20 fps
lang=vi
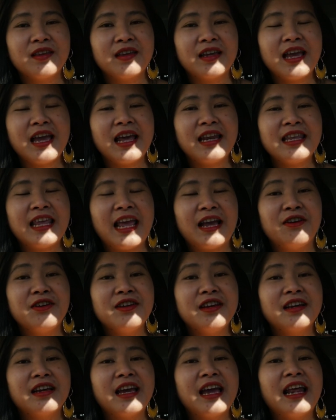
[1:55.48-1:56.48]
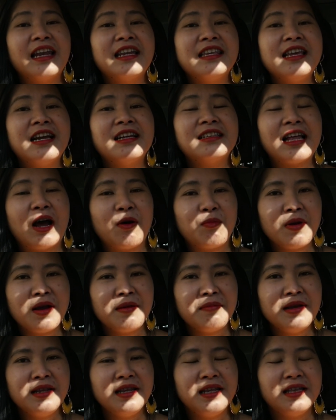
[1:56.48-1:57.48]
cái anh nhà người cái anh dân tộc
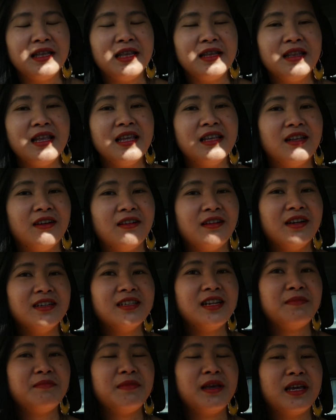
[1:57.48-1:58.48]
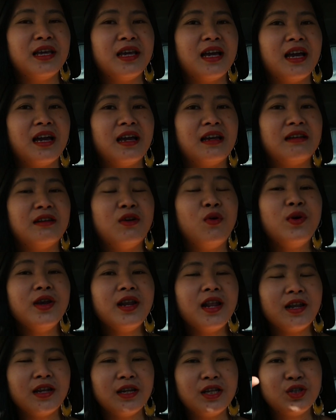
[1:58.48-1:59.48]
á, mới đi đi từ ở trên miền núi
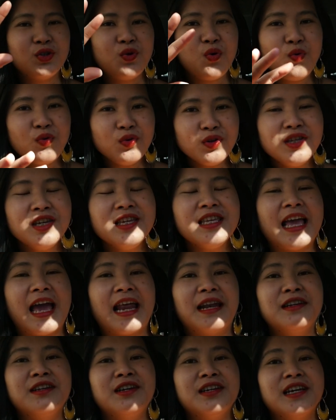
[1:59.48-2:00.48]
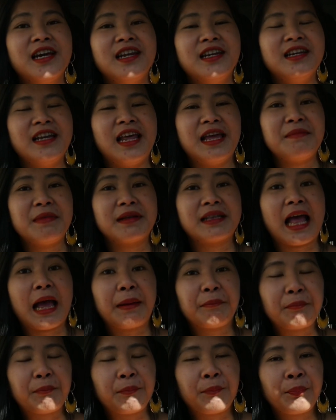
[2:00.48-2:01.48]
đó đi xuống dưới nhà anh người Kinh để mà
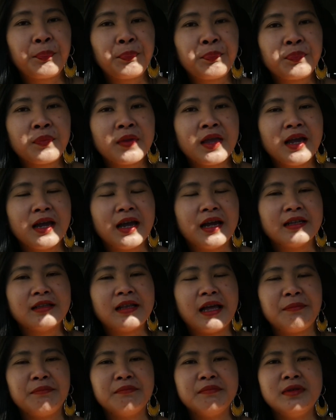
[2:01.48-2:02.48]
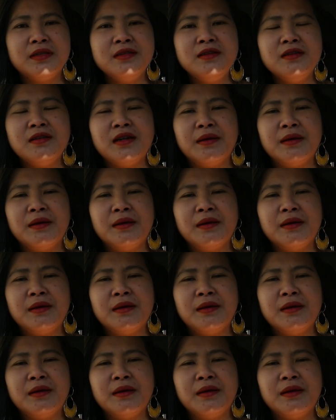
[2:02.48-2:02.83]
thăm à, thăm như